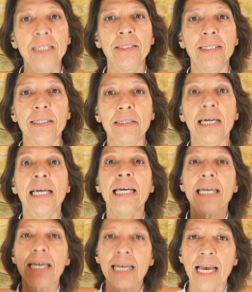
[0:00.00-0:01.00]
precisa.
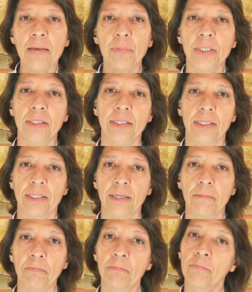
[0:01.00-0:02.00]
E quem
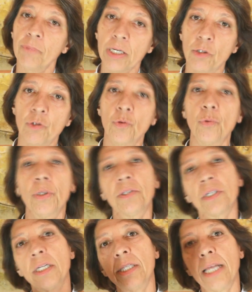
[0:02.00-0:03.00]
precisa?
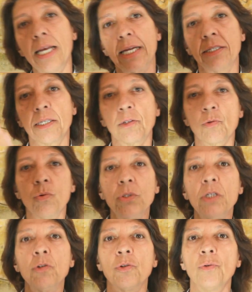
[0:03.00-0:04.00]
Pessoas que têm essas
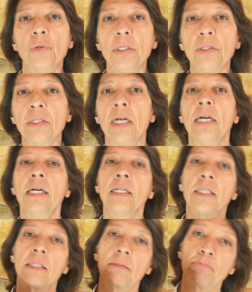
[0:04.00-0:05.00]
condições
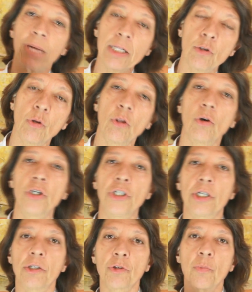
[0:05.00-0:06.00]

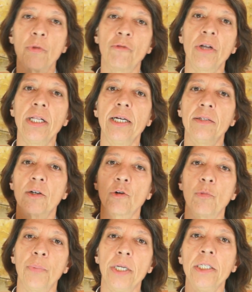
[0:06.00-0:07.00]
patológicas, como eu falei,
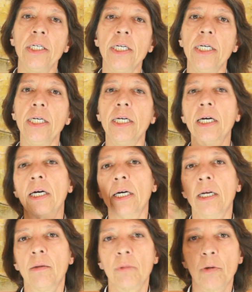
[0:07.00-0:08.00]
sarcopenia,
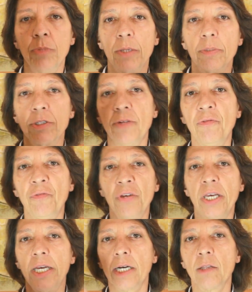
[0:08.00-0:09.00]
problemas de
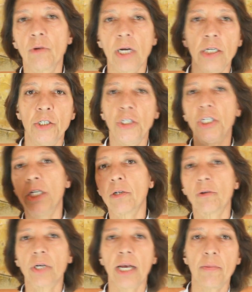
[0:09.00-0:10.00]
fígado,
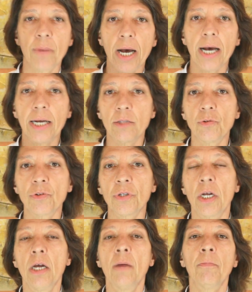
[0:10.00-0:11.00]
cardíaco, queimados,